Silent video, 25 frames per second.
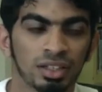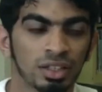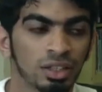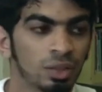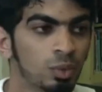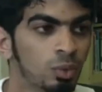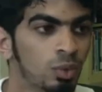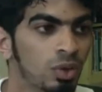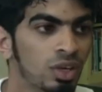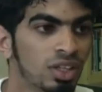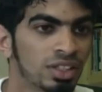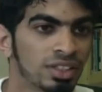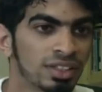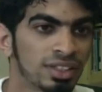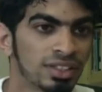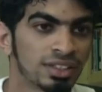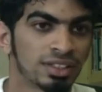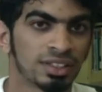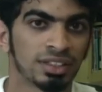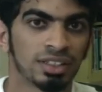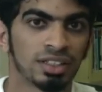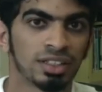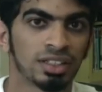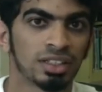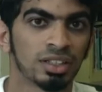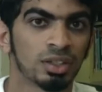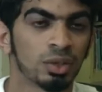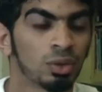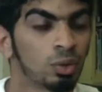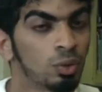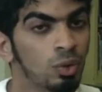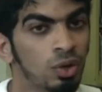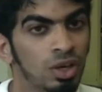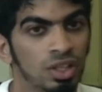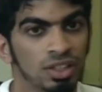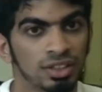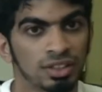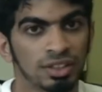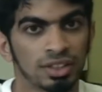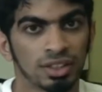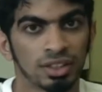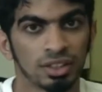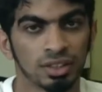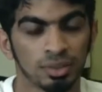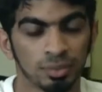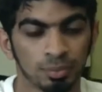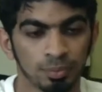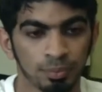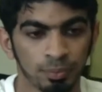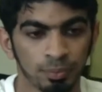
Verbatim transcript: لوالدتي ووالدي